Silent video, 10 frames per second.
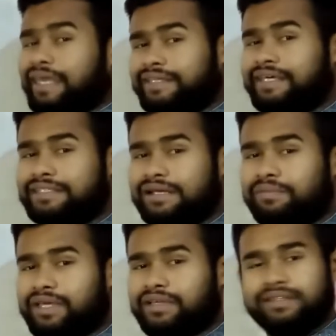এদিকে
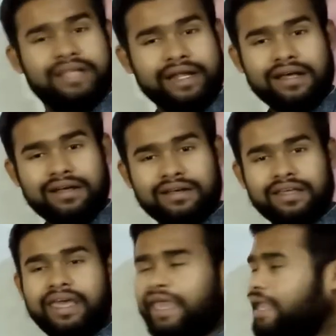যাবে তাই না
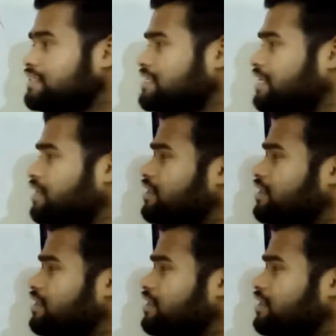এই যে